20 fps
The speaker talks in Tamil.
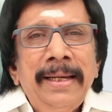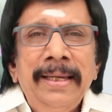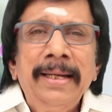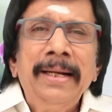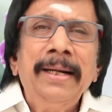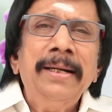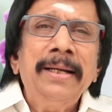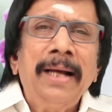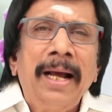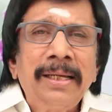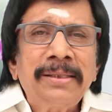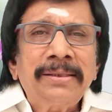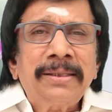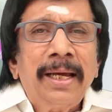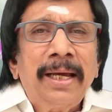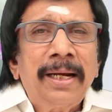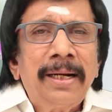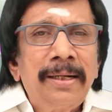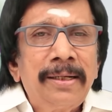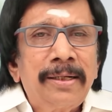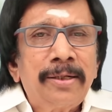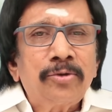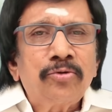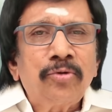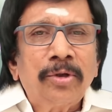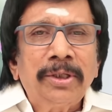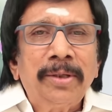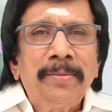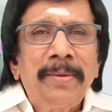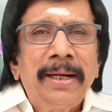இரண்டு ஆஸ்கார்களுக்கு
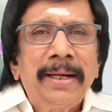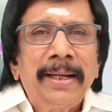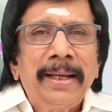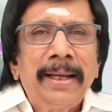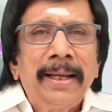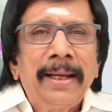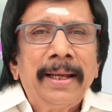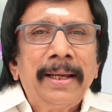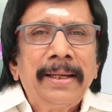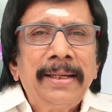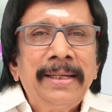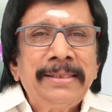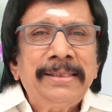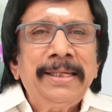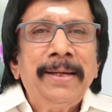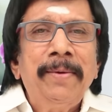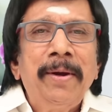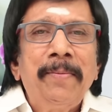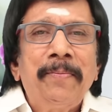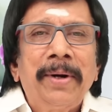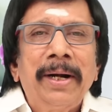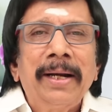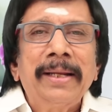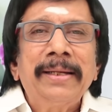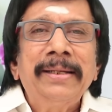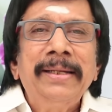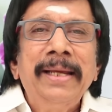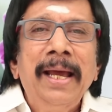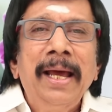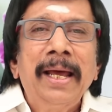சொந்தமான
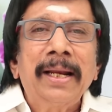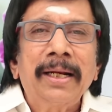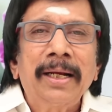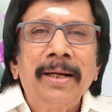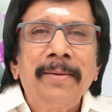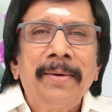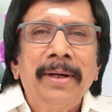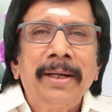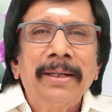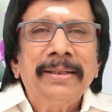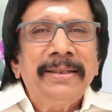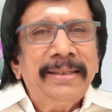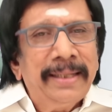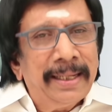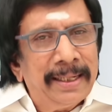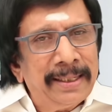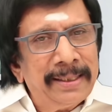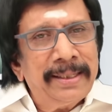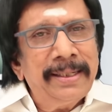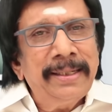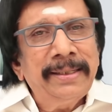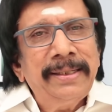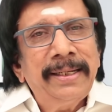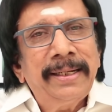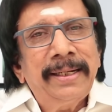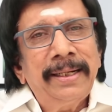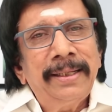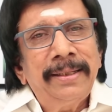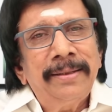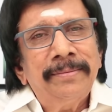இசையமைப்பாளர் ஏ ஆர் ரஹமான் எனக்கு எழுதிய
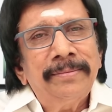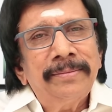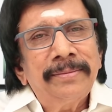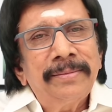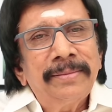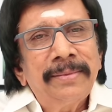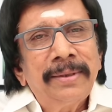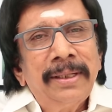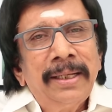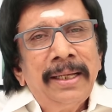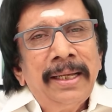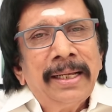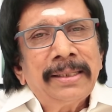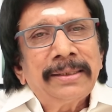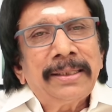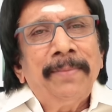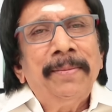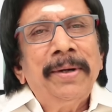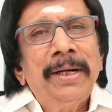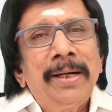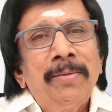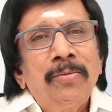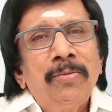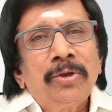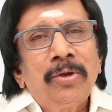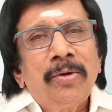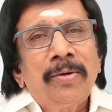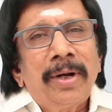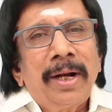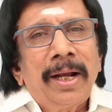கடிதம் தமிழக
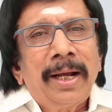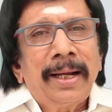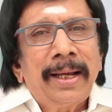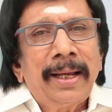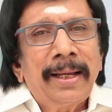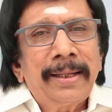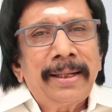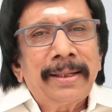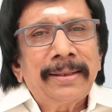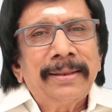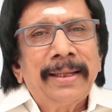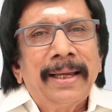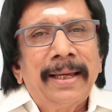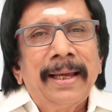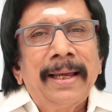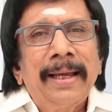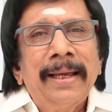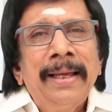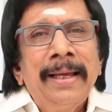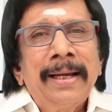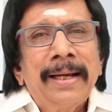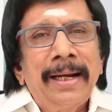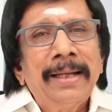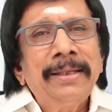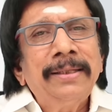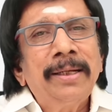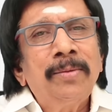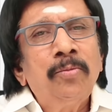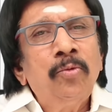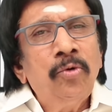முதல்வராக இருந்த
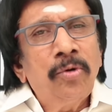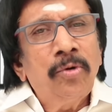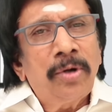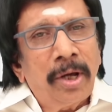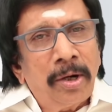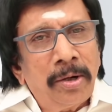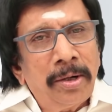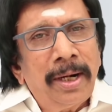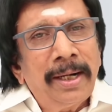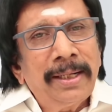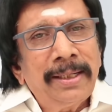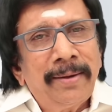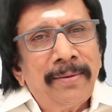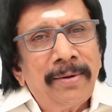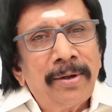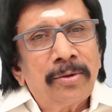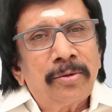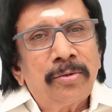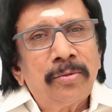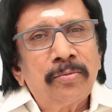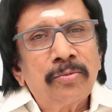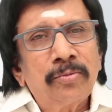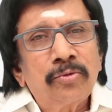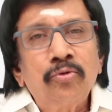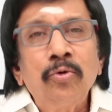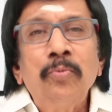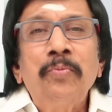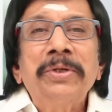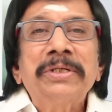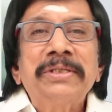கலைஞர் மு கருணாநிதி அவர்களுக்கும்
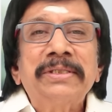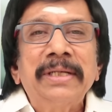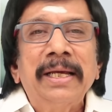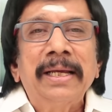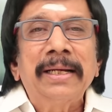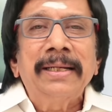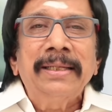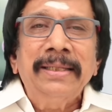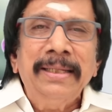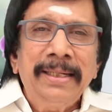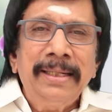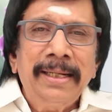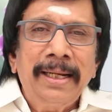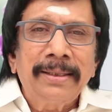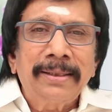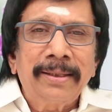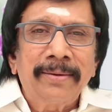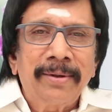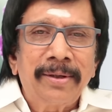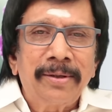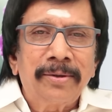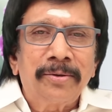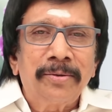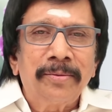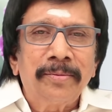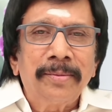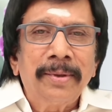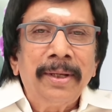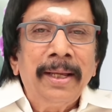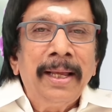சூப்பர் ஸ்டார் ரஜினிகாந்த் அவர்களுக்கும்